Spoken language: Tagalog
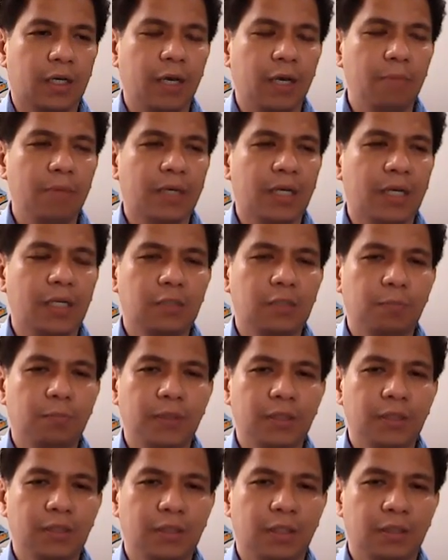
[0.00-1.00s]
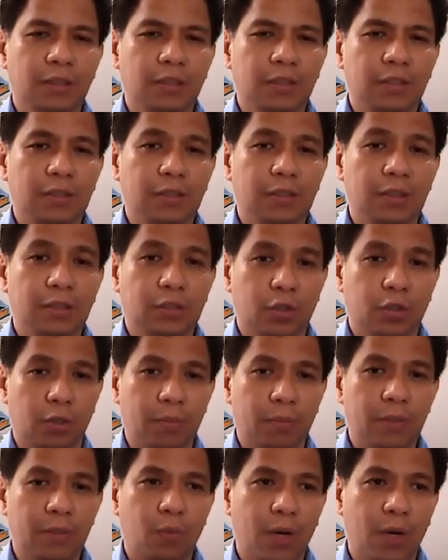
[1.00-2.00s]
chemical species that is
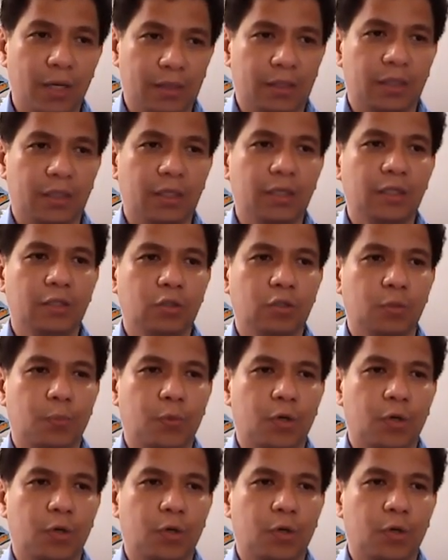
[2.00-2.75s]
dissolved in water to